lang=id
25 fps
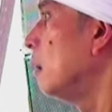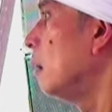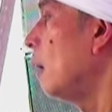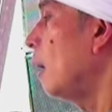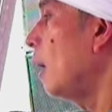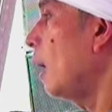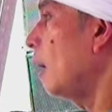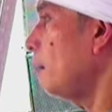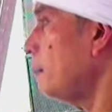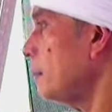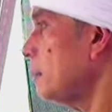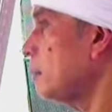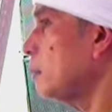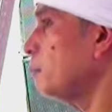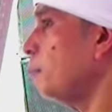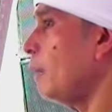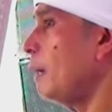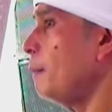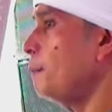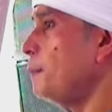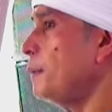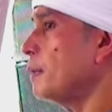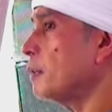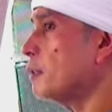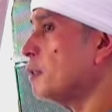apa
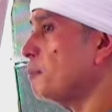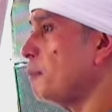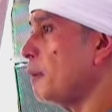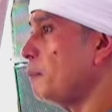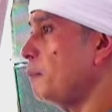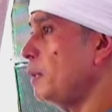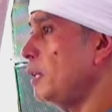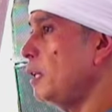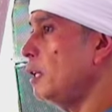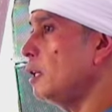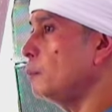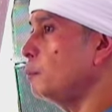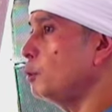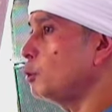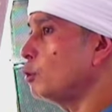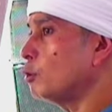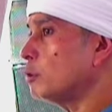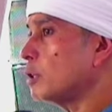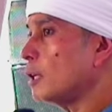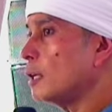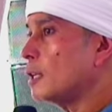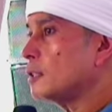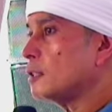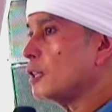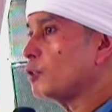sebabnya sebab ilmu itu
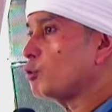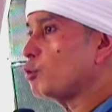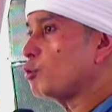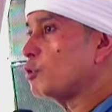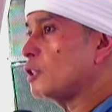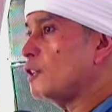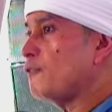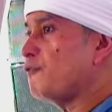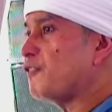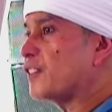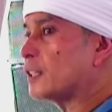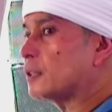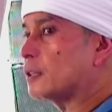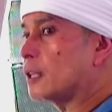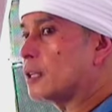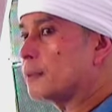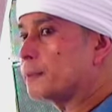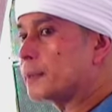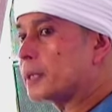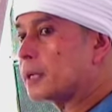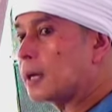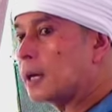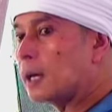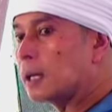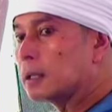salah satu sifat
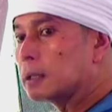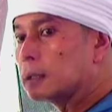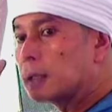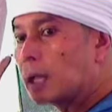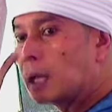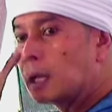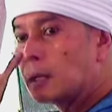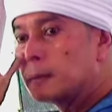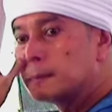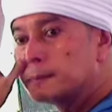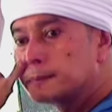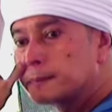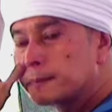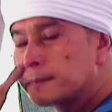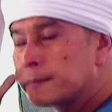daripada Allah